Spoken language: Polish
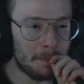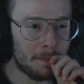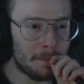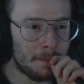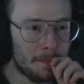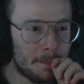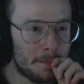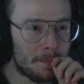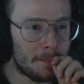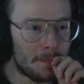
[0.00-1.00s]
To jest w ogóle
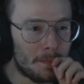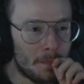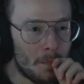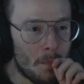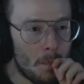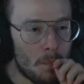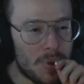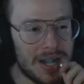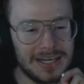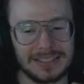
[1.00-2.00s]
podjebane od
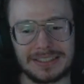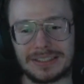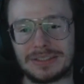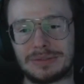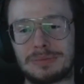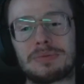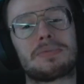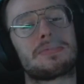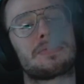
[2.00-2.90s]
streamerów z zagranicy.